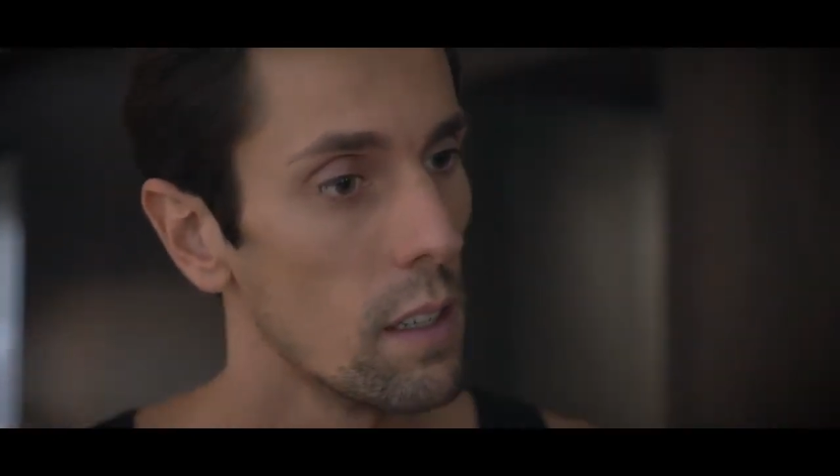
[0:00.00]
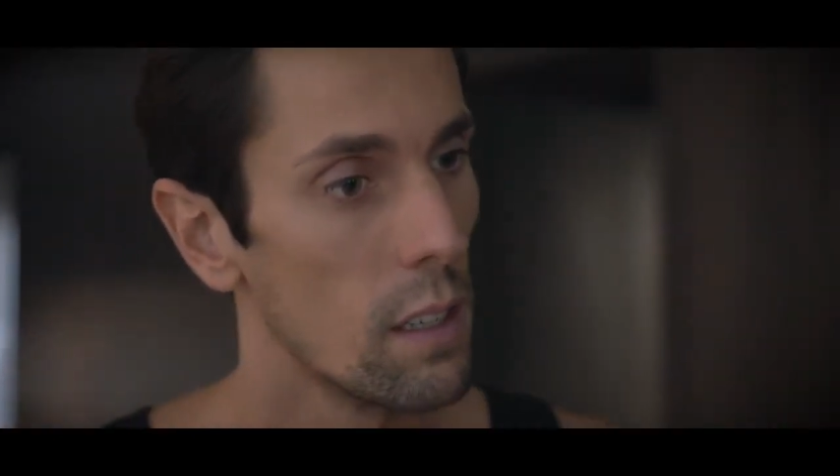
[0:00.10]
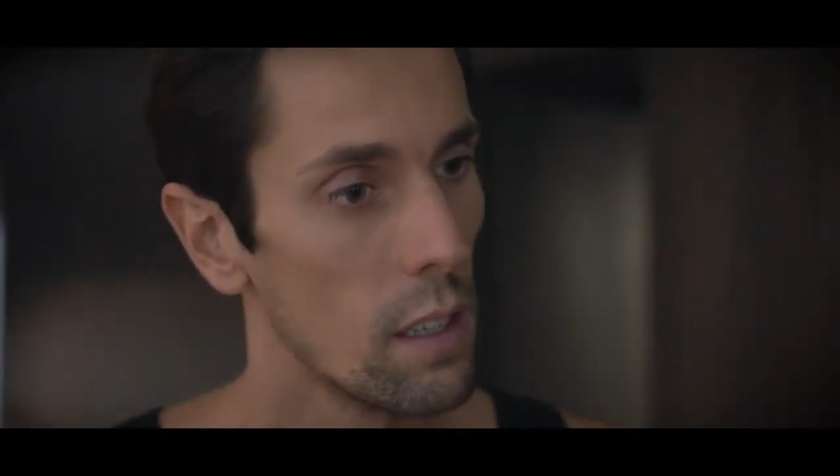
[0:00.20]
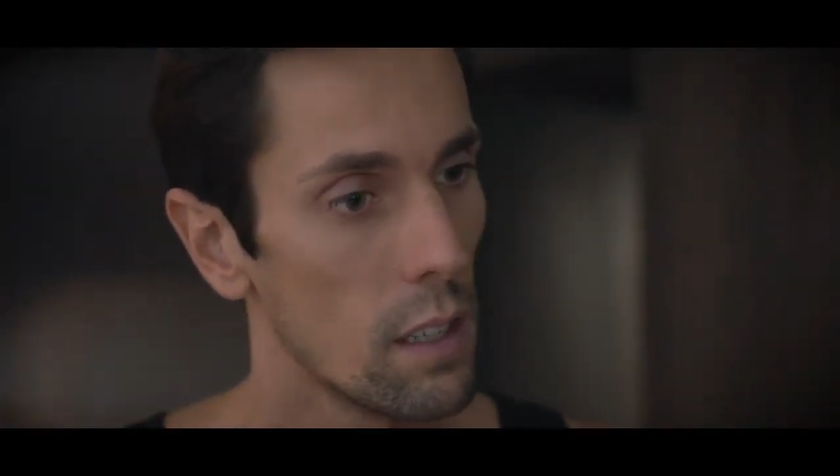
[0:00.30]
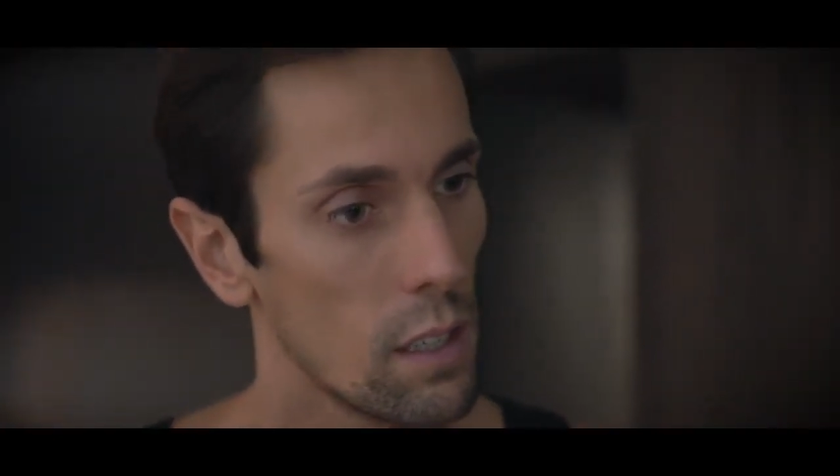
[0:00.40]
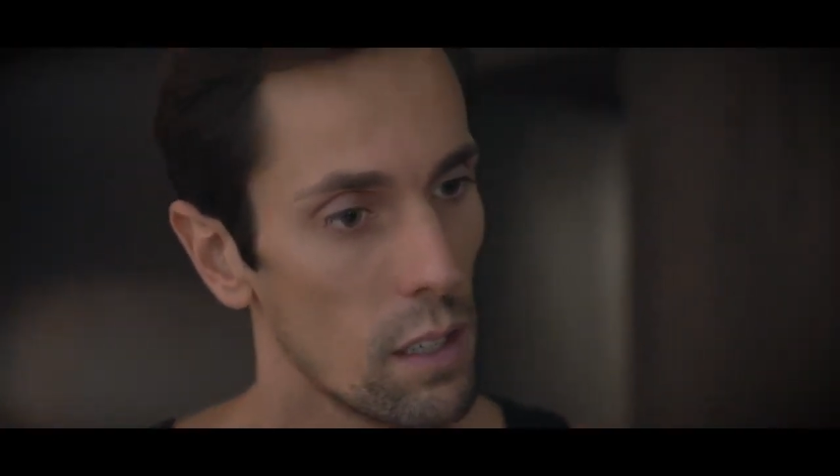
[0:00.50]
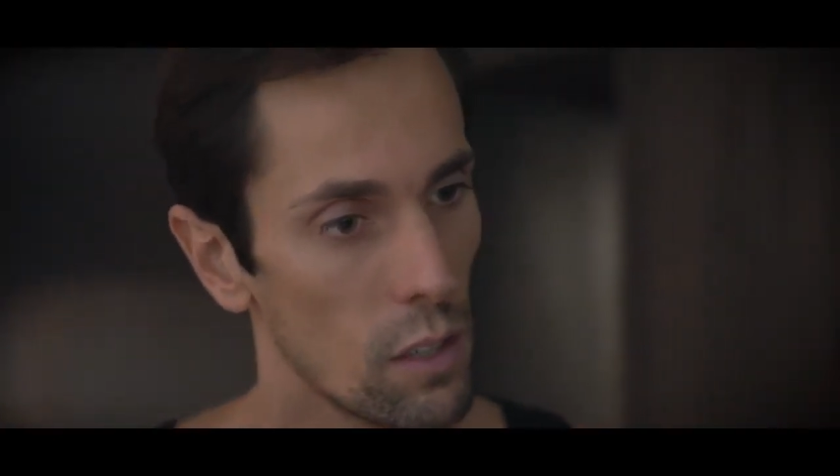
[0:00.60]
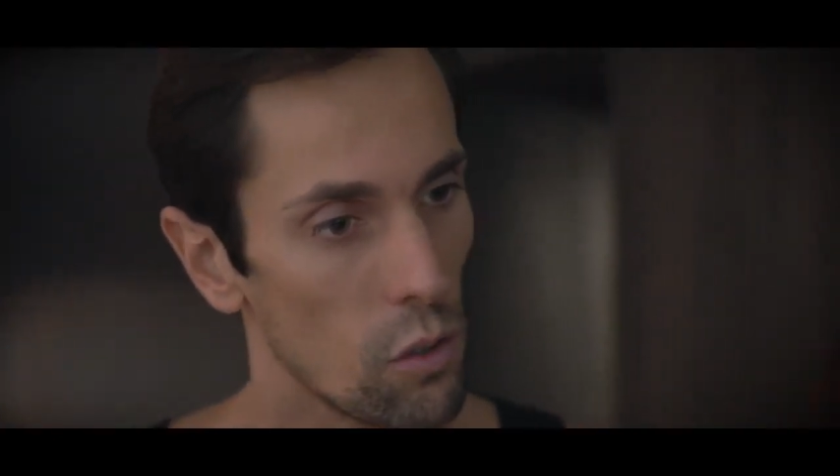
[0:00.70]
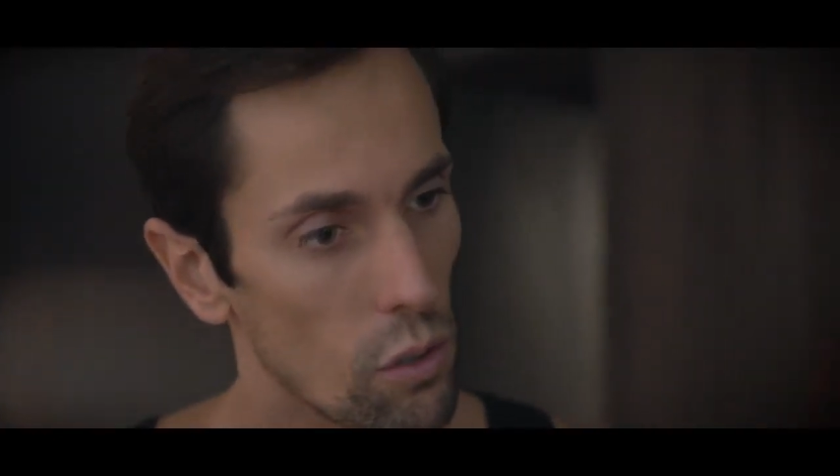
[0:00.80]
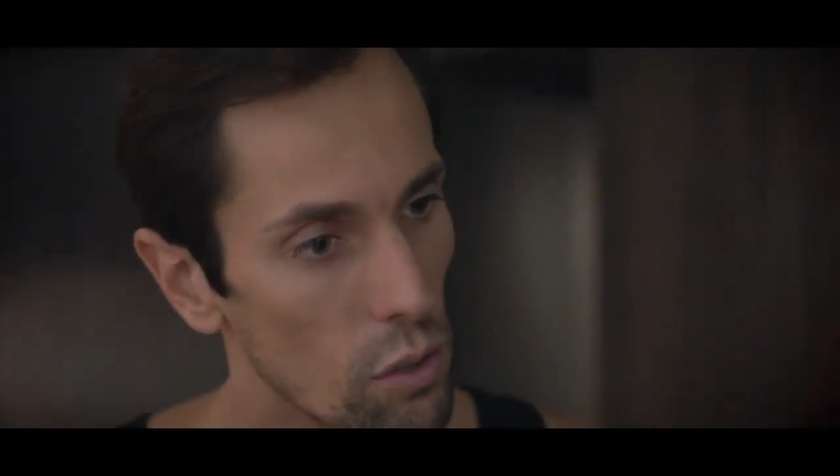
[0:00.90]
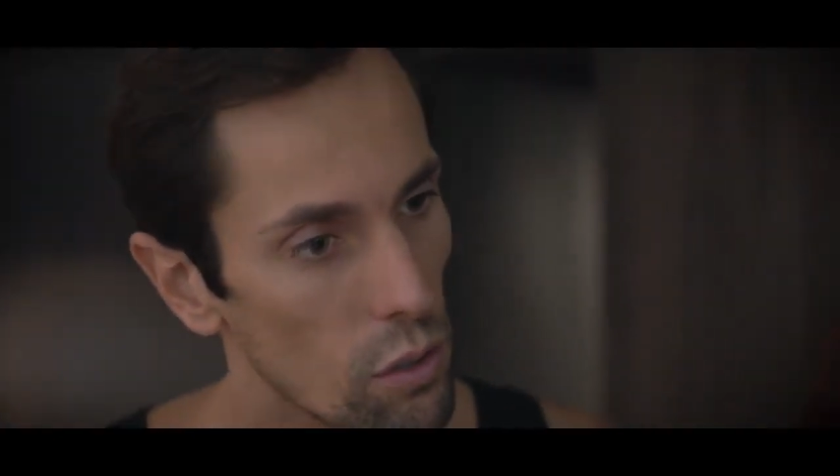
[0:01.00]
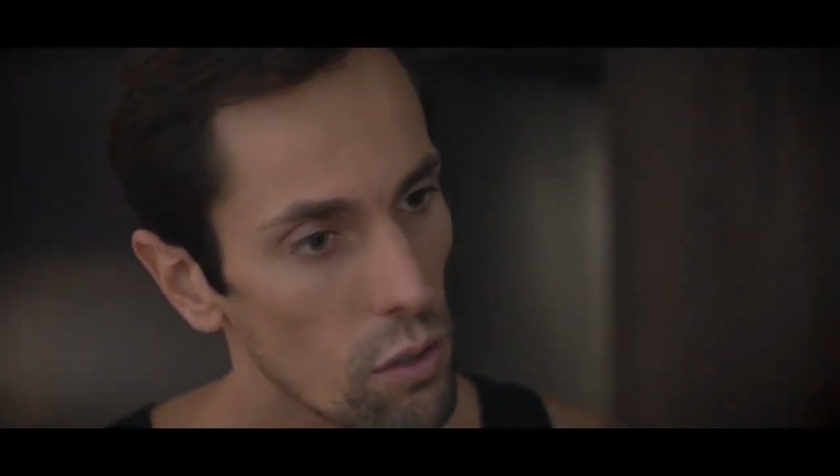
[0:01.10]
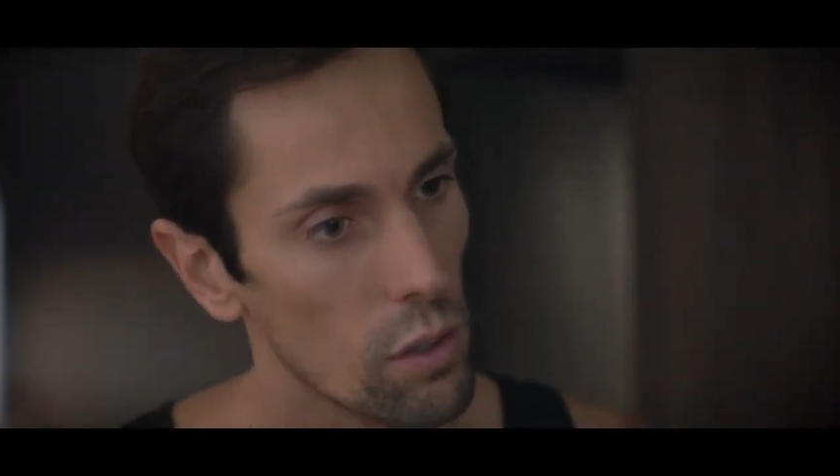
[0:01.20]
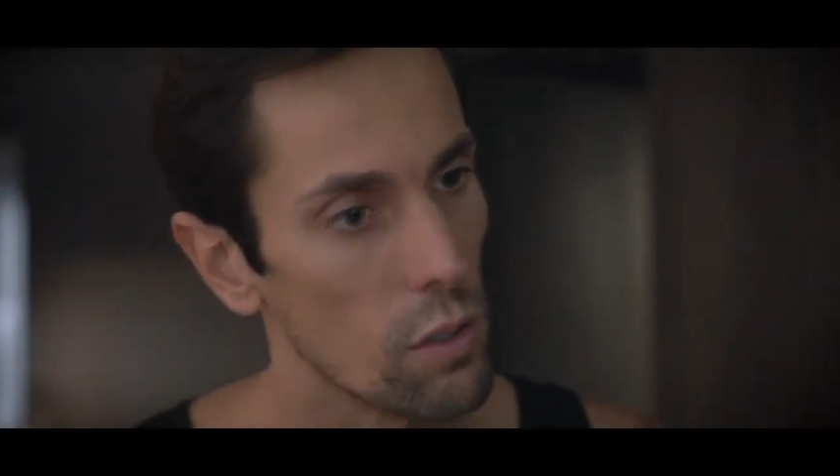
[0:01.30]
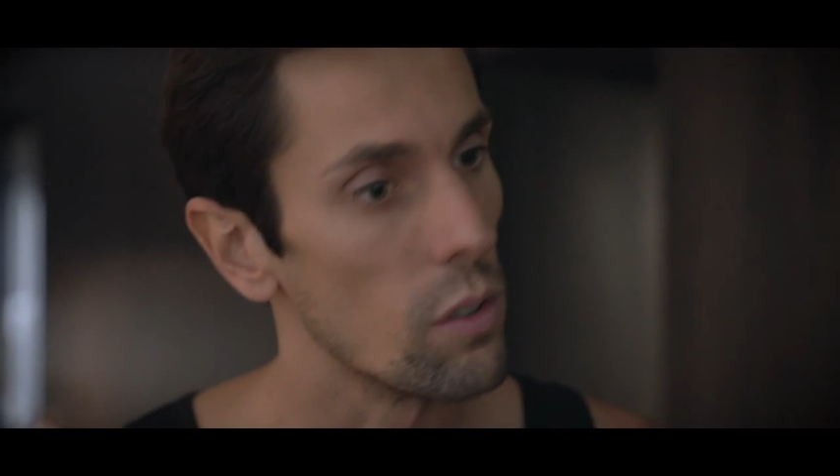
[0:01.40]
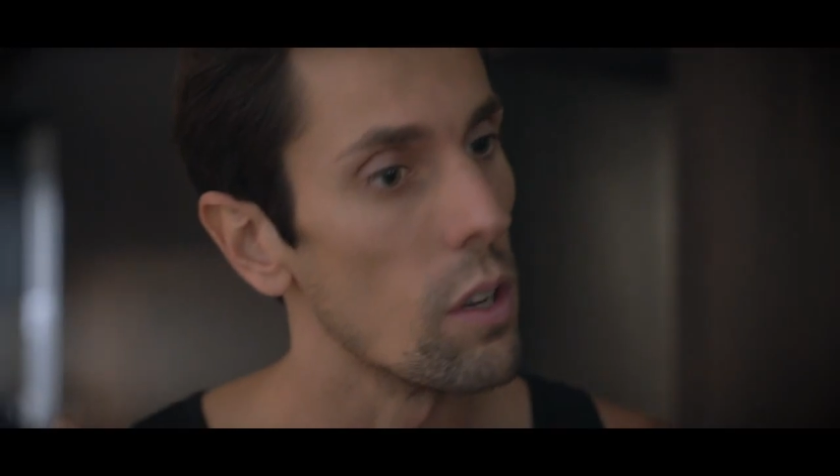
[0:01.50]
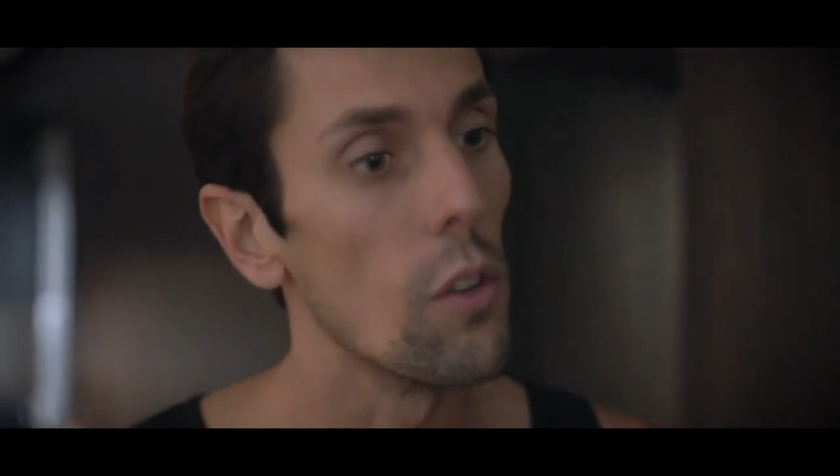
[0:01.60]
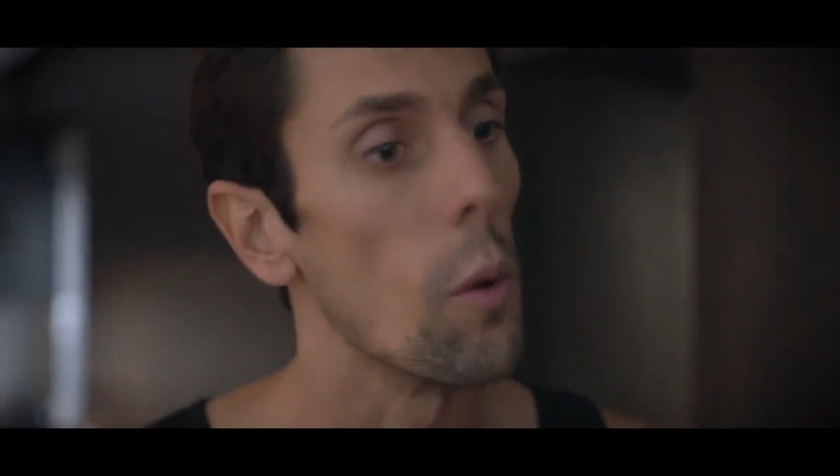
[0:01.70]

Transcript: No, no, no. No, eh,